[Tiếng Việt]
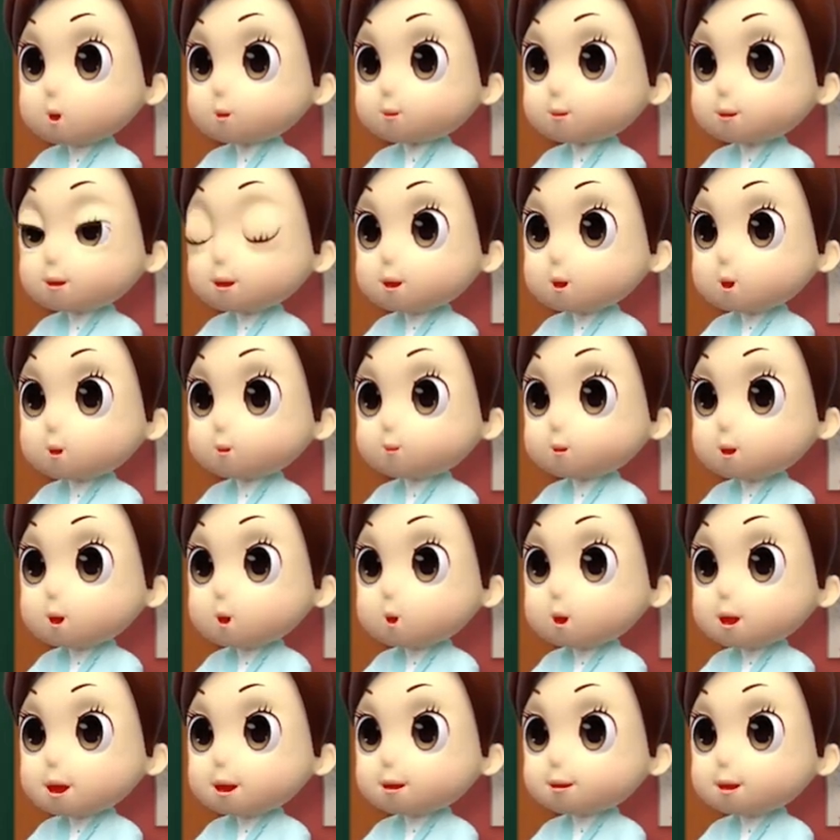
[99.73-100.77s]
Quân hỏi
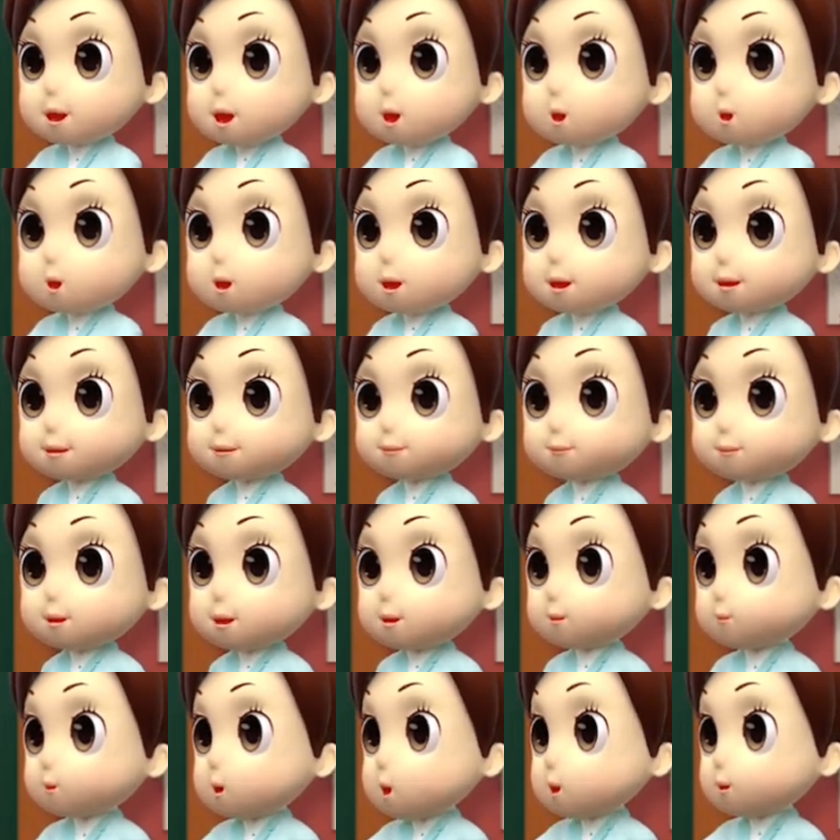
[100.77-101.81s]
Tớ rất
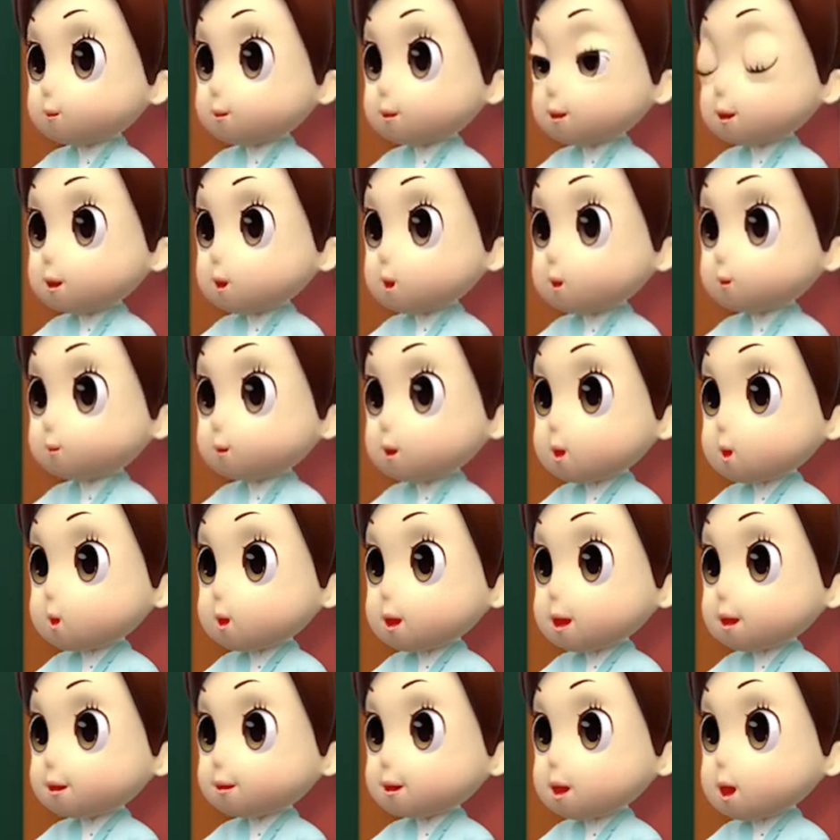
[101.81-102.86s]
thích chơi cờ vua
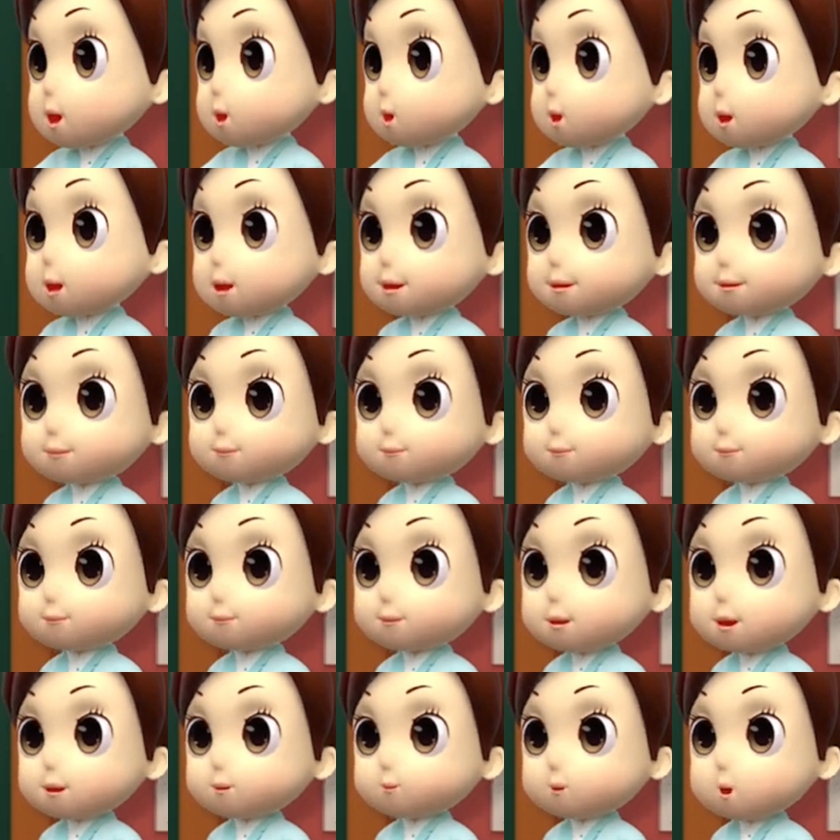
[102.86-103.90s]
cậu có
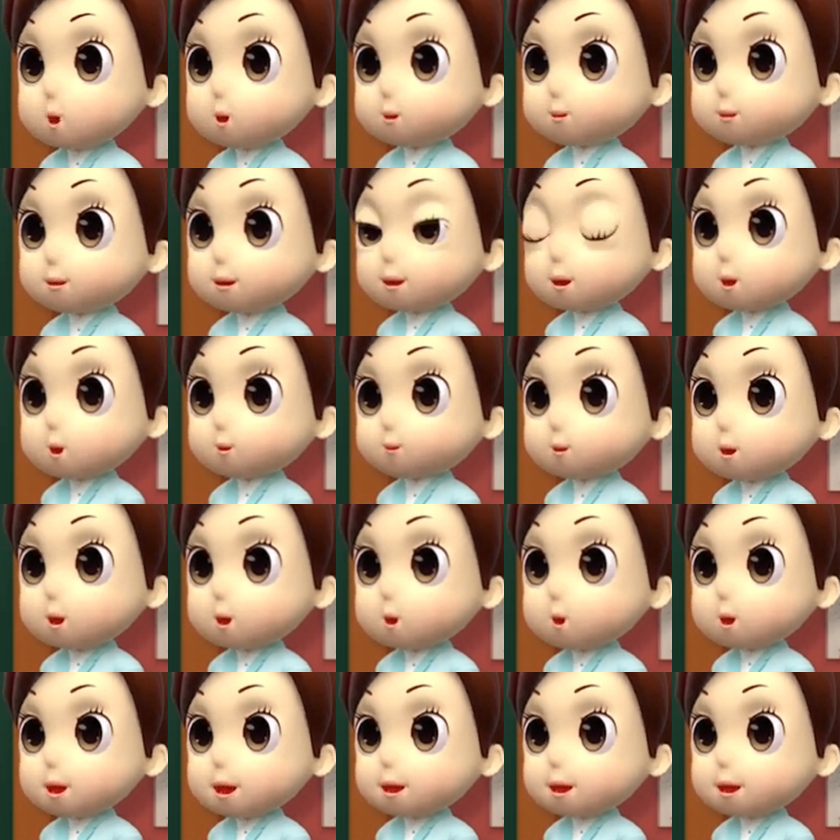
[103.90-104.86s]
muốn chơi cùng không?